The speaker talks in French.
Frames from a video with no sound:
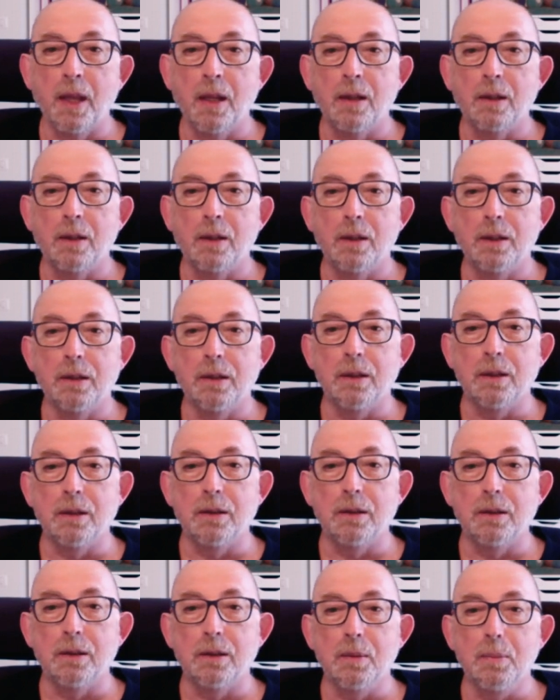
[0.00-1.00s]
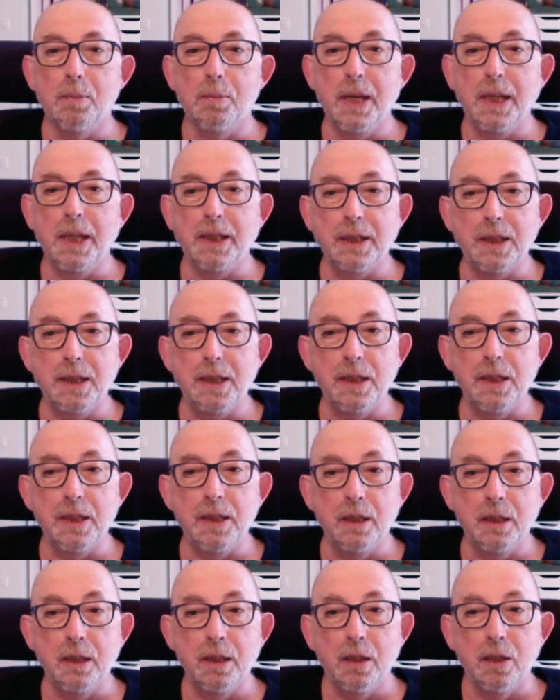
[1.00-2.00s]
mais
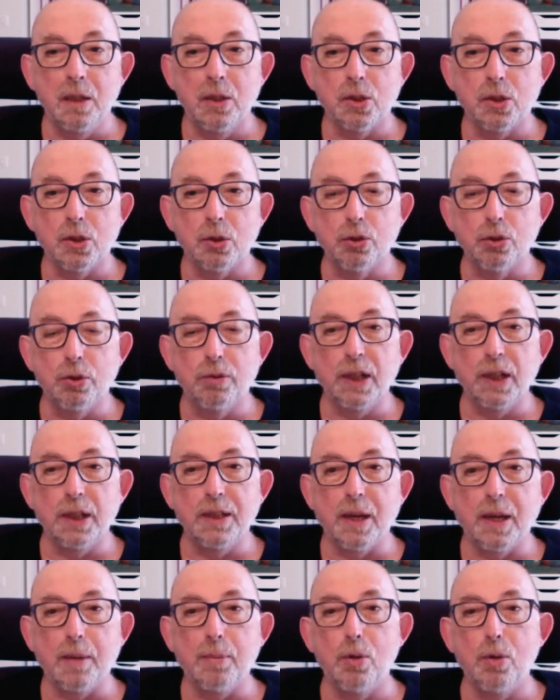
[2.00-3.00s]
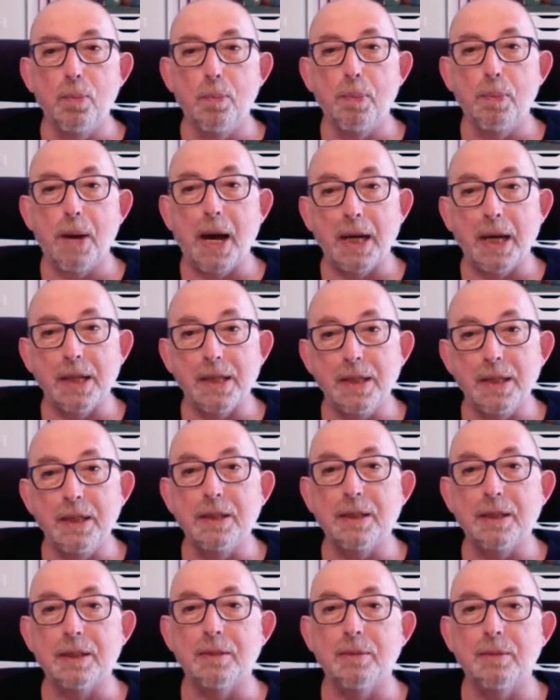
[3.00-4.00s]
qui sont de véritables
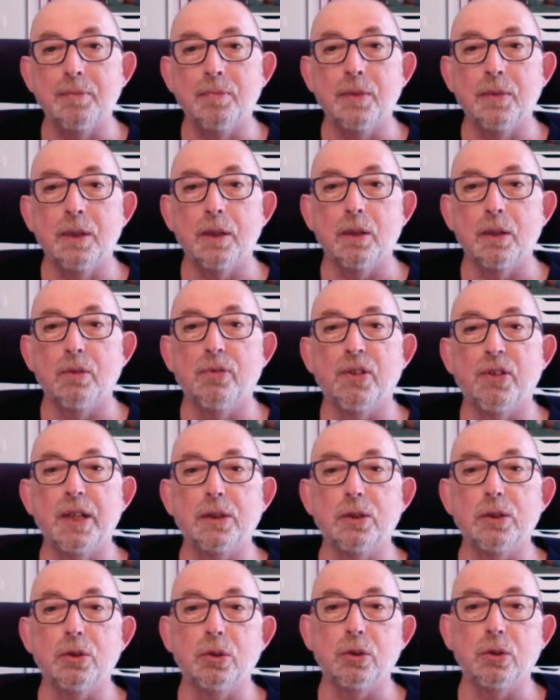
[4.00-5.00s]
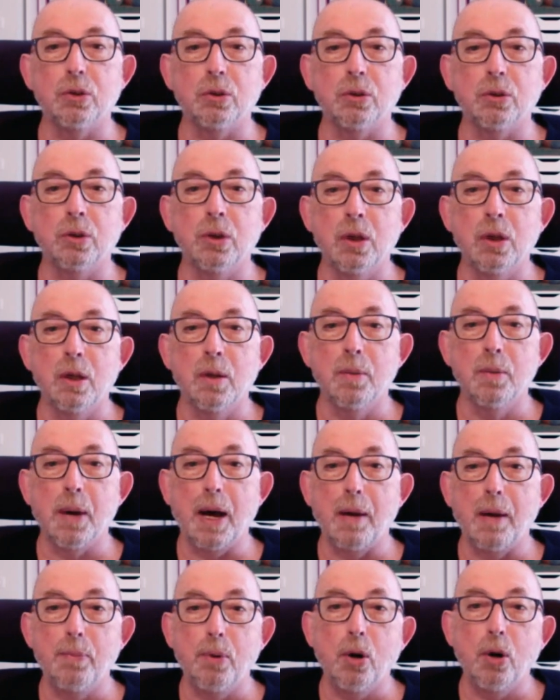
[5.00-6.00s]
parasites, en fait, euh,
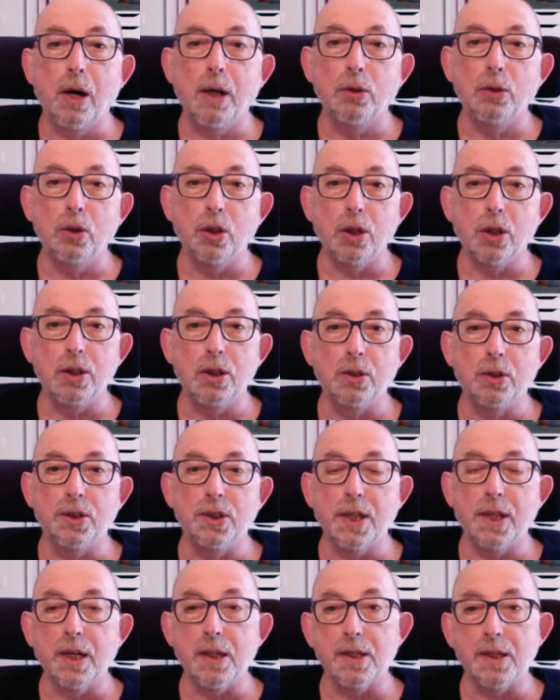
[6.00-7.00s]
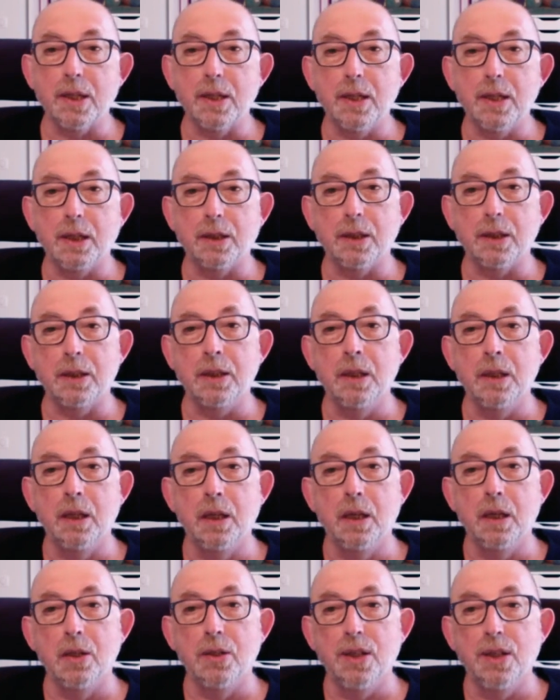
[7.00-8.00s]
par rapport à nos codes identitaires, c'est-à-dire qui
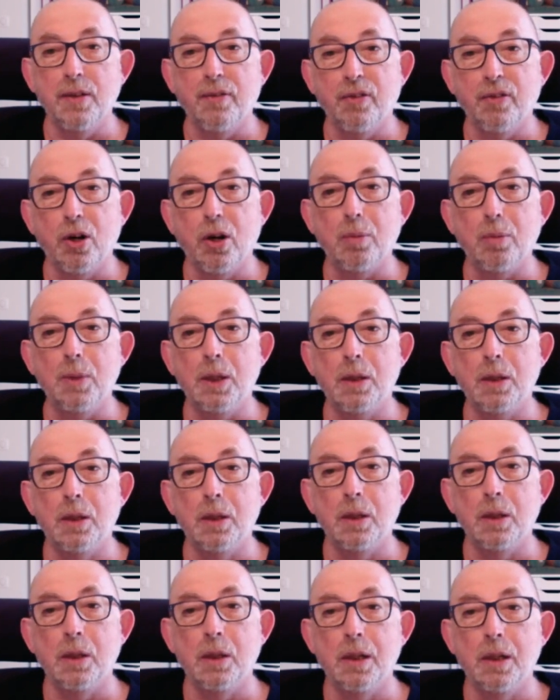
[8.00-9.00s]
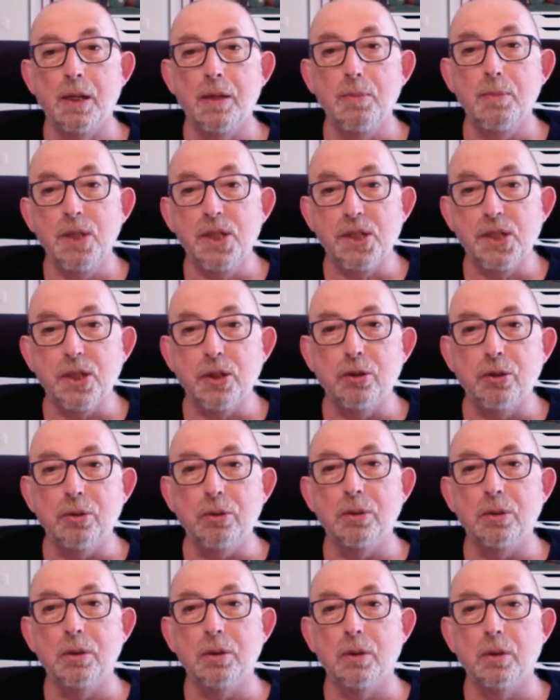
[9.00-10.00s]
déforment
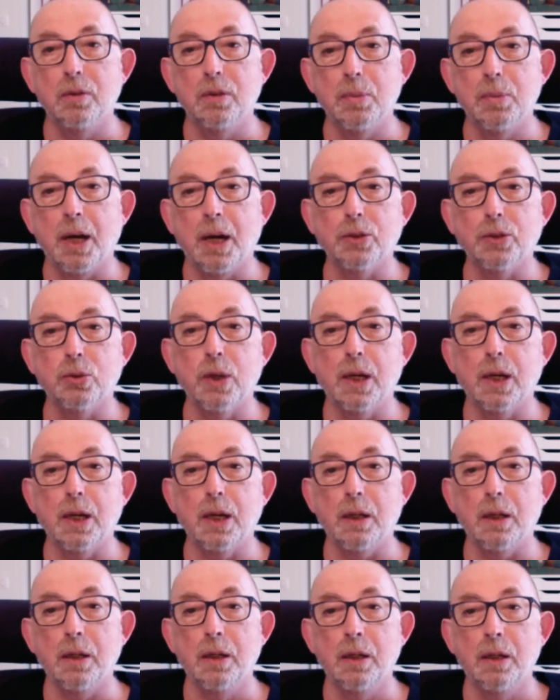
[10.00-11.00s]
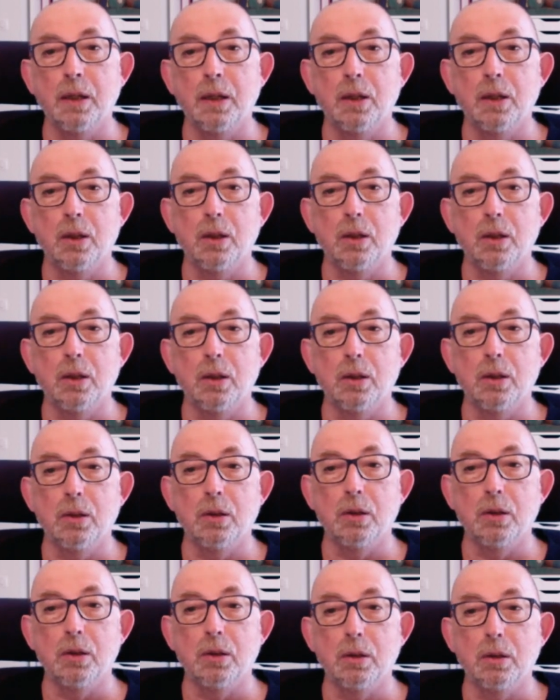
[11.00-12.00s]
l'émission vibratoire
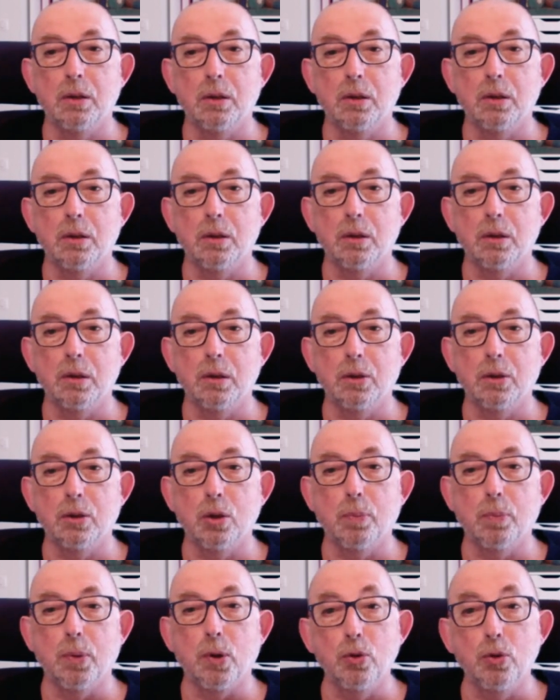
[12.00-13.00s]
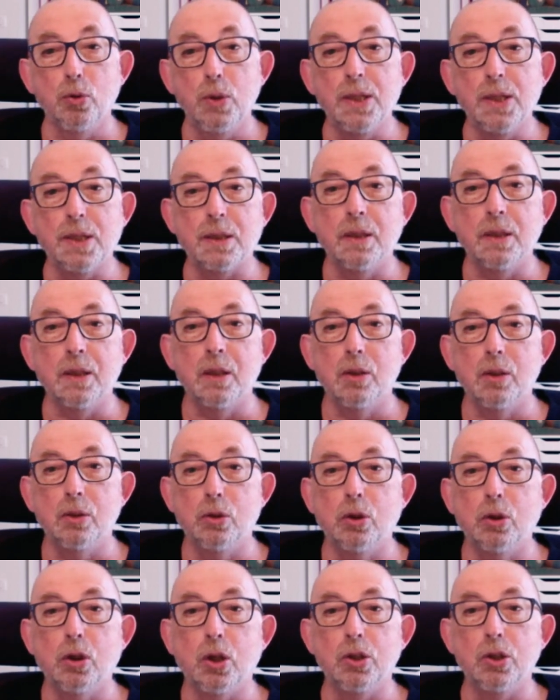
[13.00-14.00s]
euh, que produisent
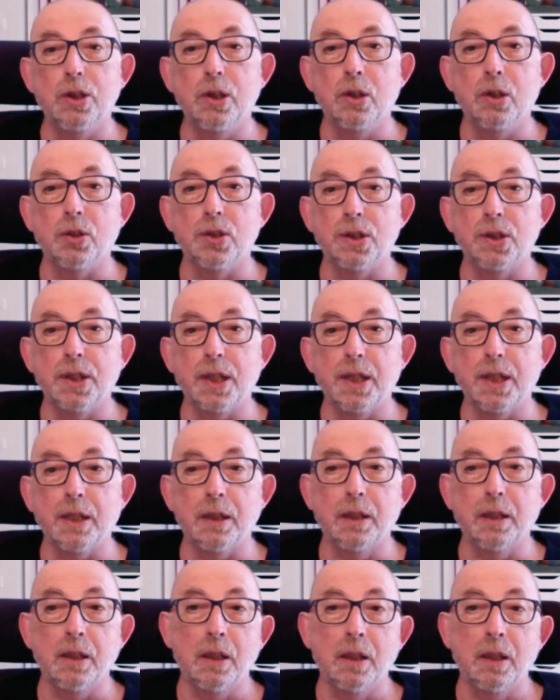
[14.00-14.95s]
nos codes identitaires,